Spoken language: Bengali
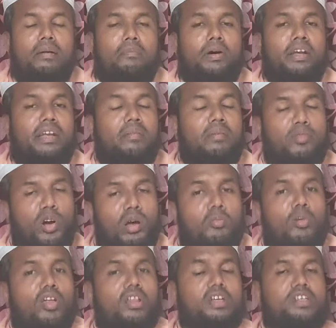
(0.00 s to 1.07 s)
নাম্বারটি আমি মুখে
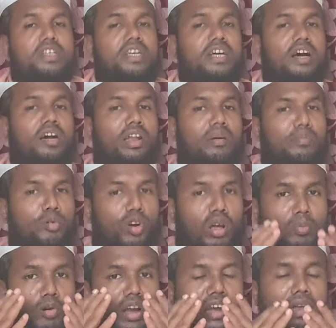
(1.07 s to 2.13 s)
বলে দিচ্ছি কারণ এই
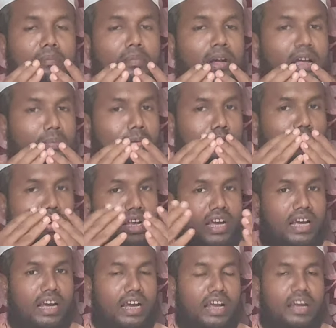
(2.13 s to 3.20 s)
মুখে বলা নাম্বারটা আপনি যদি
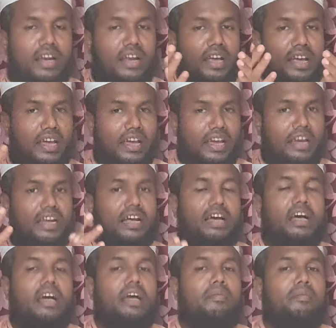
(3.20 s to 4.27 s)
লিখে রাখেন এটা
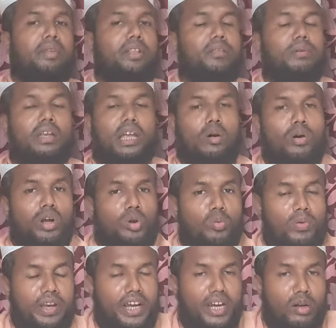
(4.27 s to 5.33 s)
পৃথিবীর কেউ আর
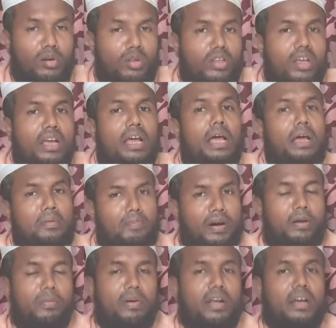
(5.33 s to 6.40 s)
ডুপ্লিকেট করতে
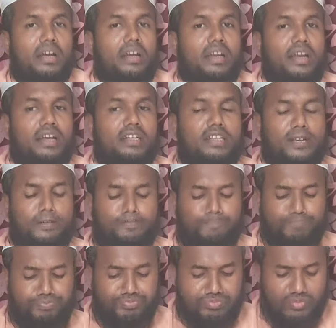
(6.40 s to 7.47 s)
পারবে না ঠিক আছে
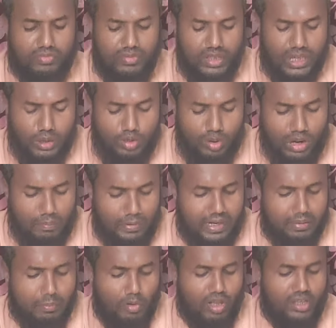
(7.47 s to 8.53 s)
তো
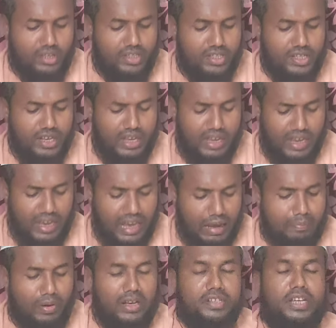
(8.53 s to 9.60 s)
নাম্বারটি আমি বলে দিচ্ছি
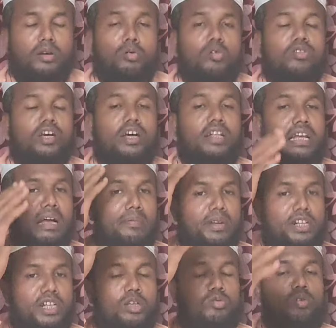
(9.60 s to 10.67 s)
আপনারা যে কোনো জায়গা থেকে
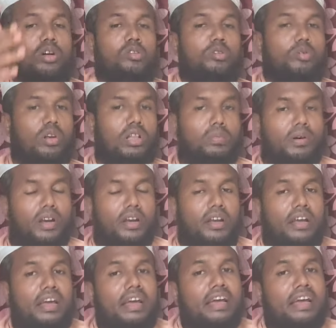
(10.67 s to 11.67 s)
আমার সাথে যোগাযোগ করতে পারেন